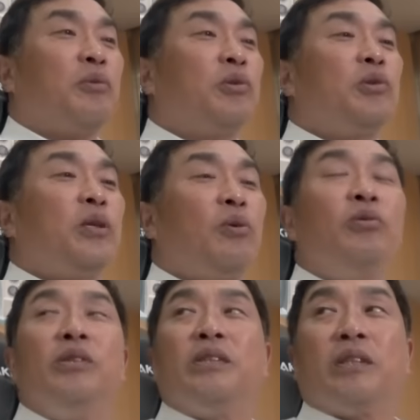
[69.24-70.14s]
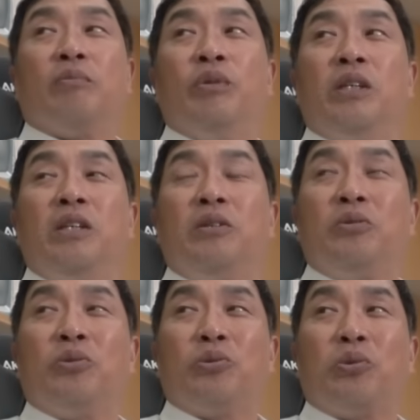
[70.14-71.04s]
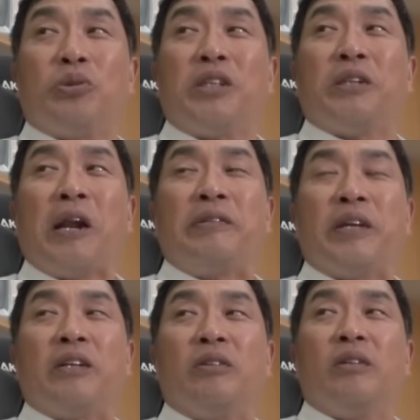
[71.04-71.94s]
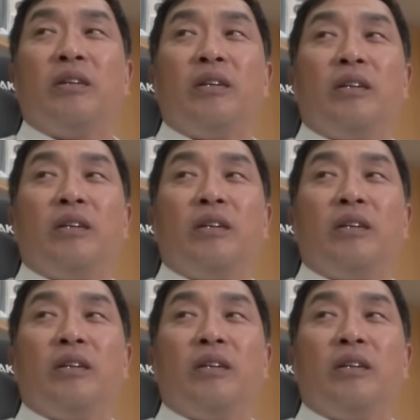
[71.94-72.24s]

本当は本人さ右にちょっと打とうとしたんじゃないの。